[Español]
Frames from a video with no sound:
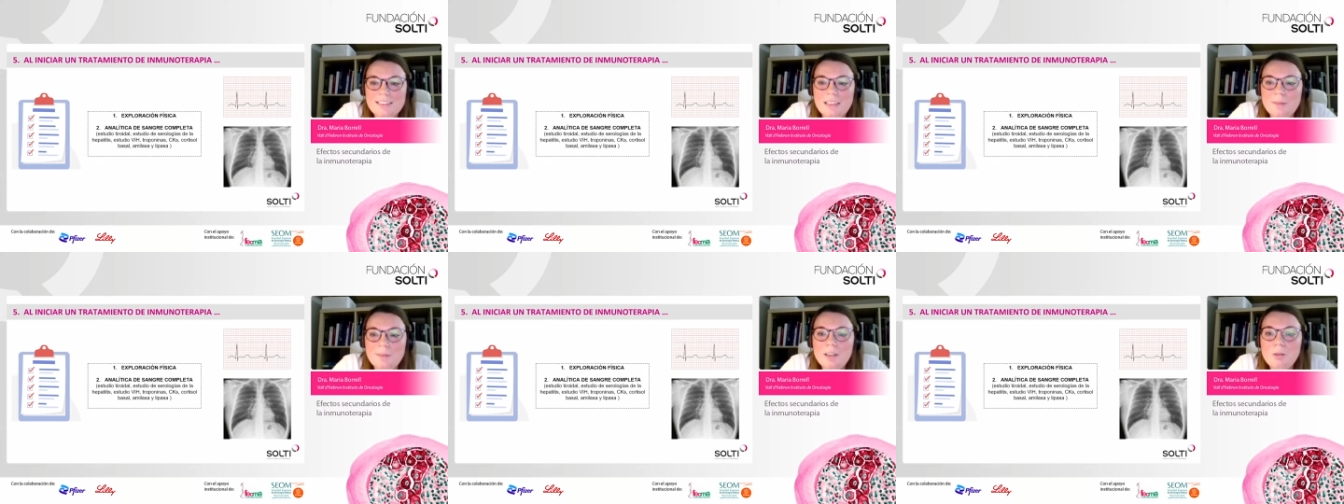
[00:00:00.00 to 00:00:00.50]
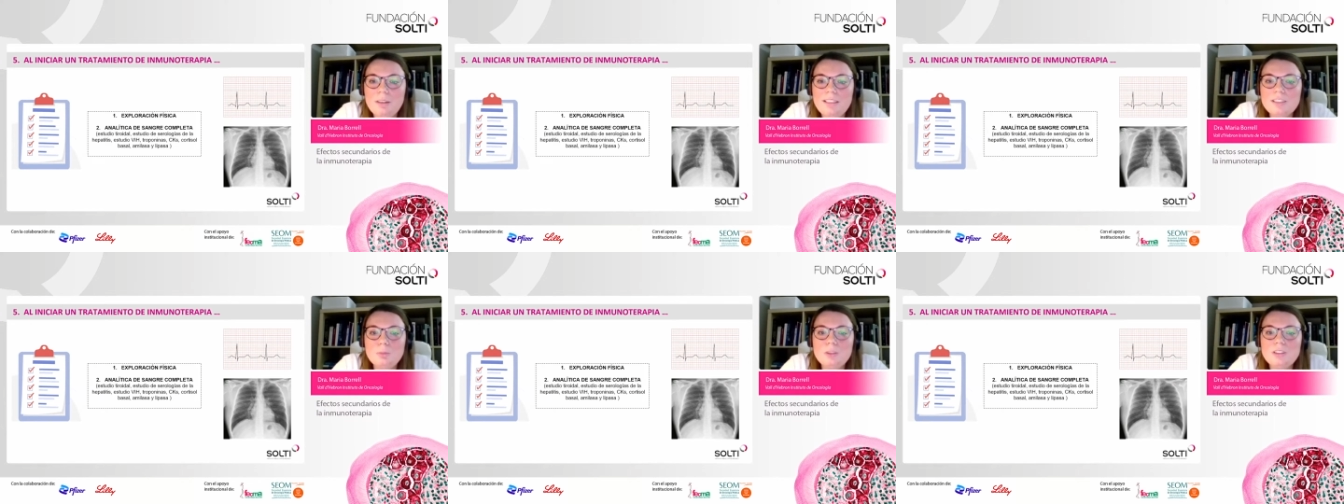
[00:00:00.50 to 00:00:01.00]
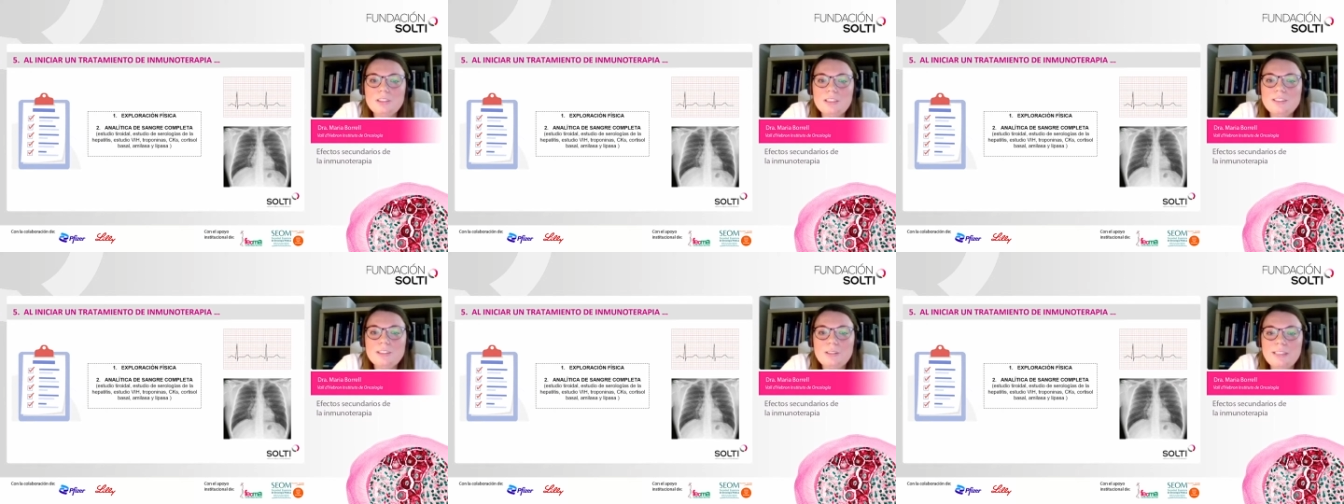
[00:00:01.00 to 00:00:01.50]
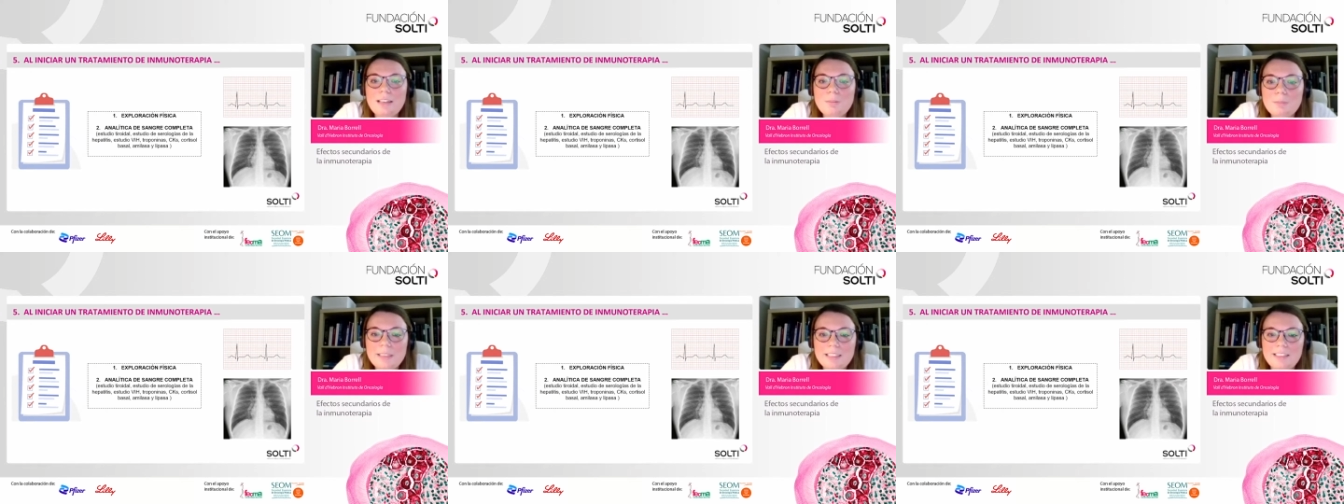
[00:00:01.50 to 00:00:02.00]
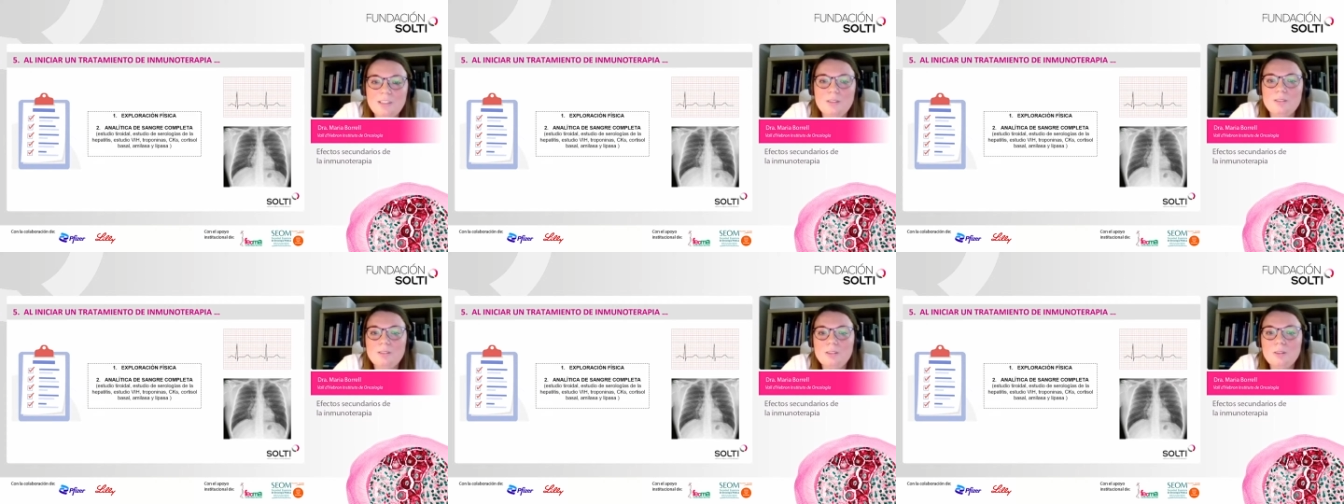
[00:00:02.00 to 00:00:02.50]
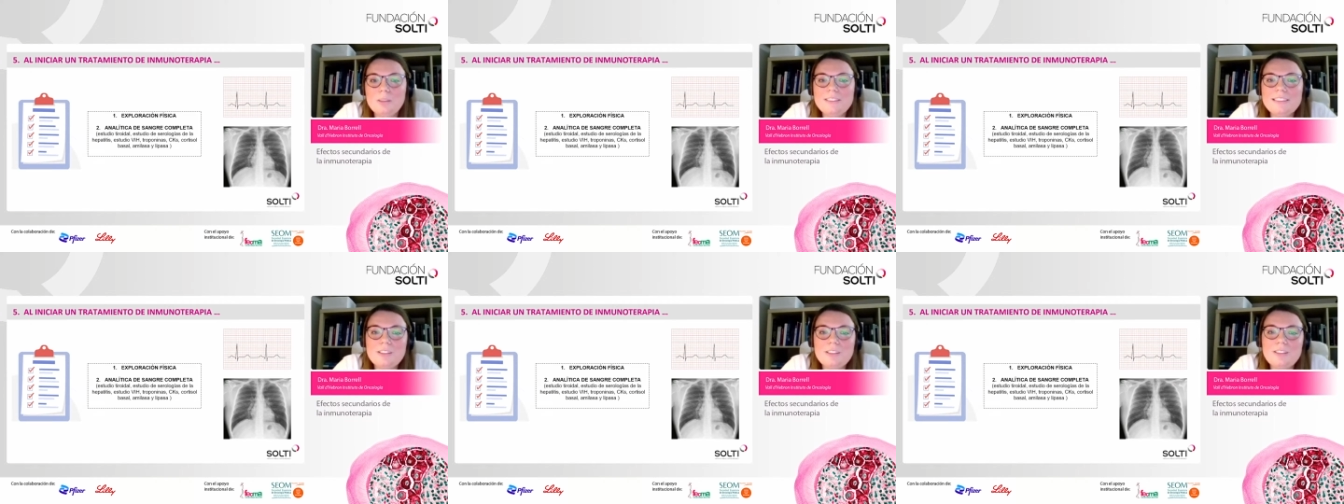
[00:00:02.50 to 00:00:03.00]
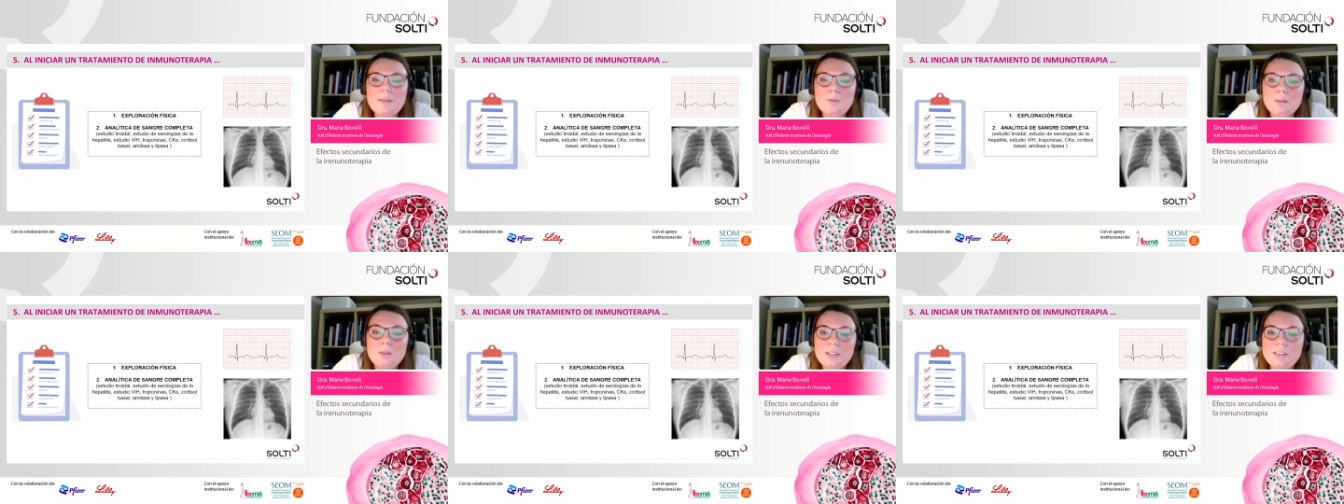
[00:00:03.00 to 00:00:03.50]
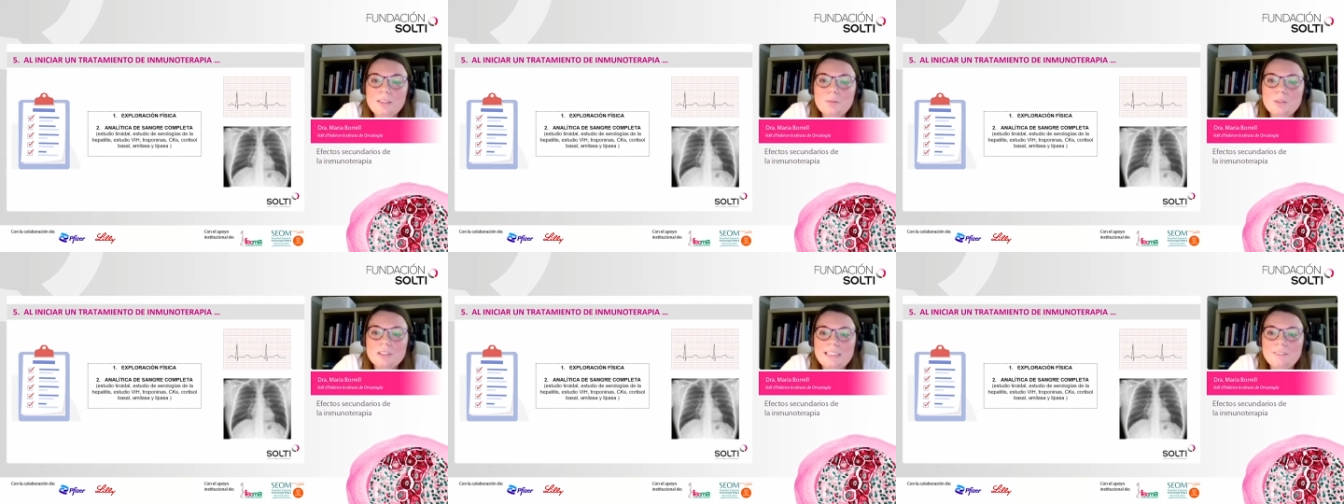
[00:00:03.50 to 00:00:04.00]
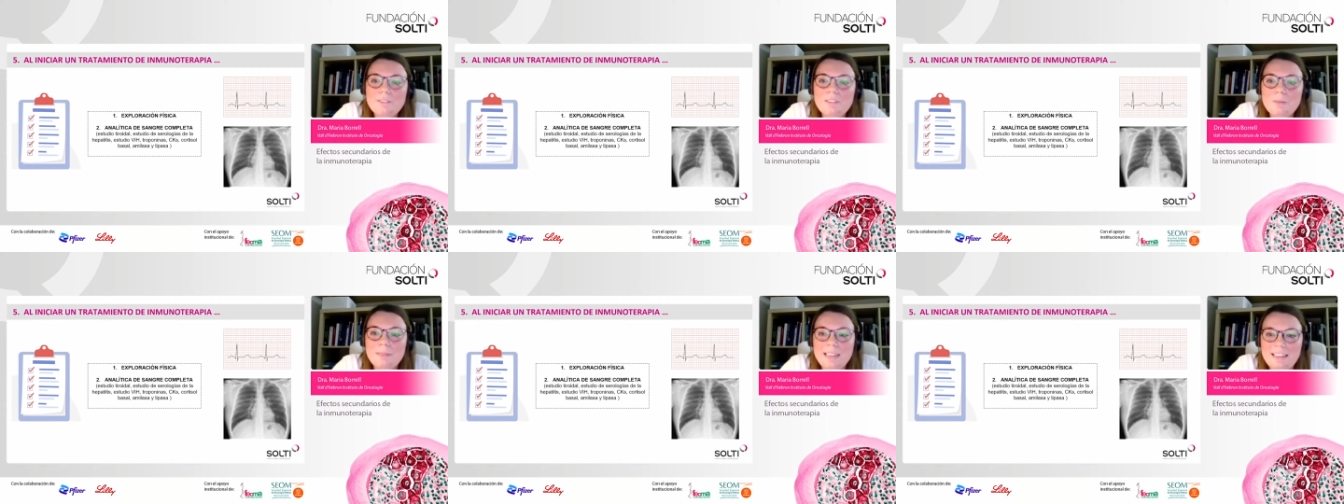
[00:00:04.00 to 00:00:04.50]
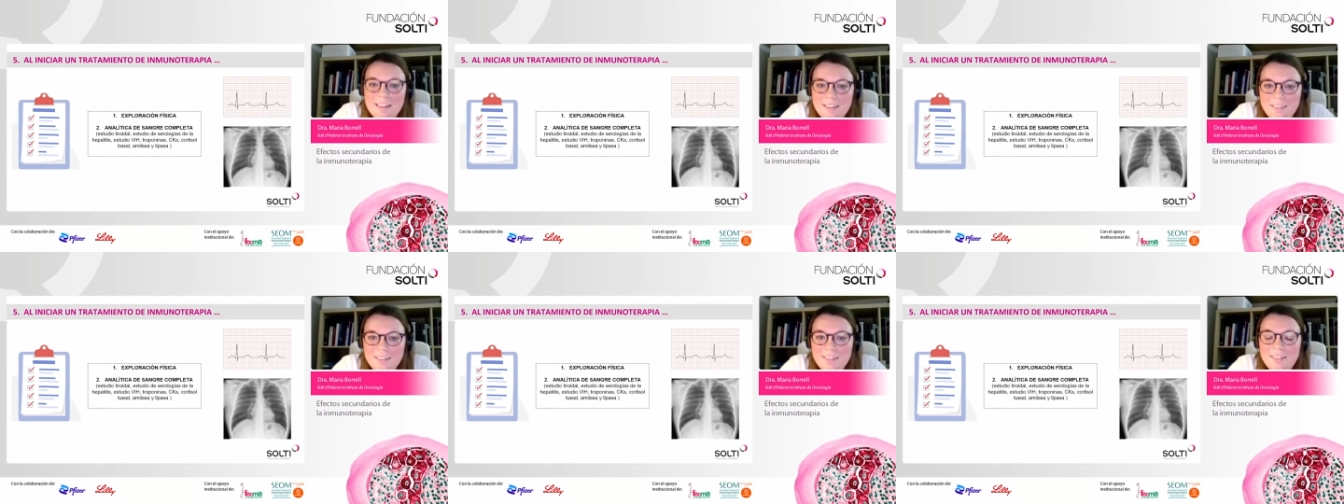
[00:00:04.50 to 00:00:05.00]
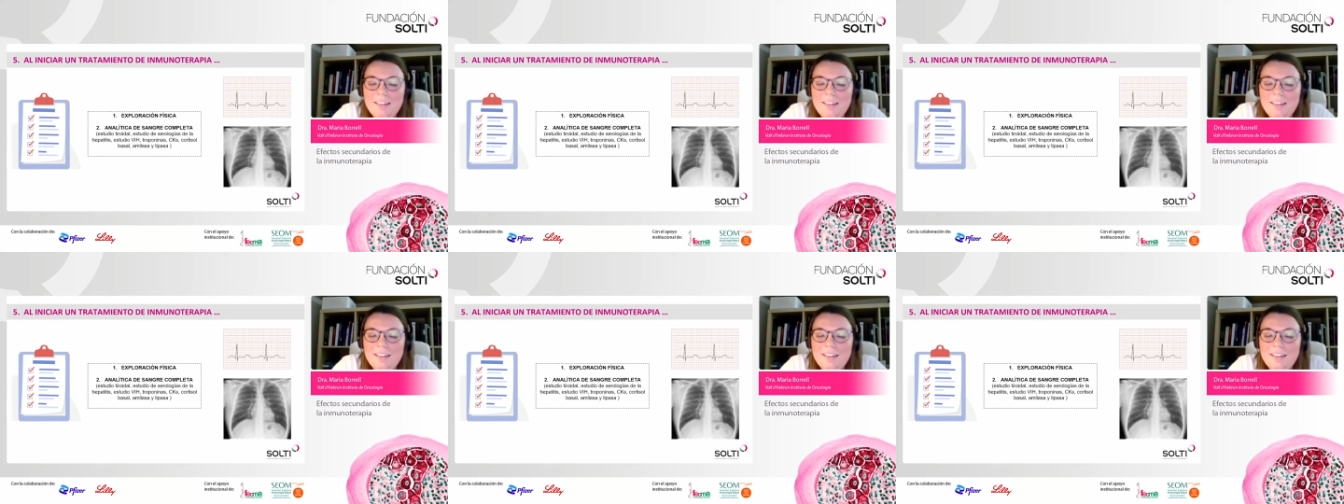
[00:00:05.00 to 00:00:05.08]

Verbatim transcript: saber cuál es vuestro historial médico, cómo ha sido la evolución de vuestra enfermedad,